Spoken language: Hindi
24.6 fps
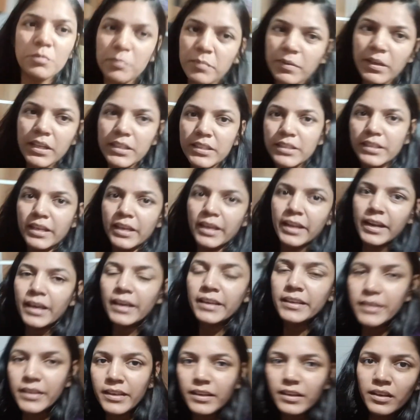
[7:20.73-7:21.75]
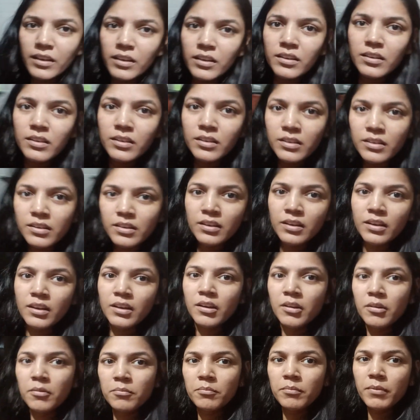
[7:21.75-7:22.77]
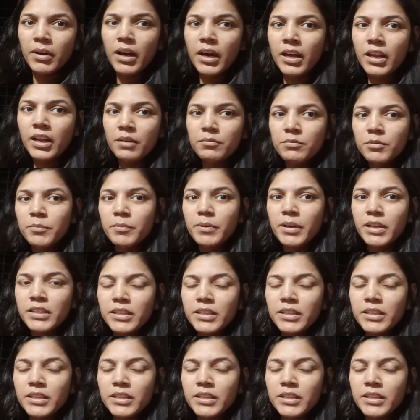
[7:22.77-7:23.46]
तो अभी भी अंधेरा ही है बाहर अभी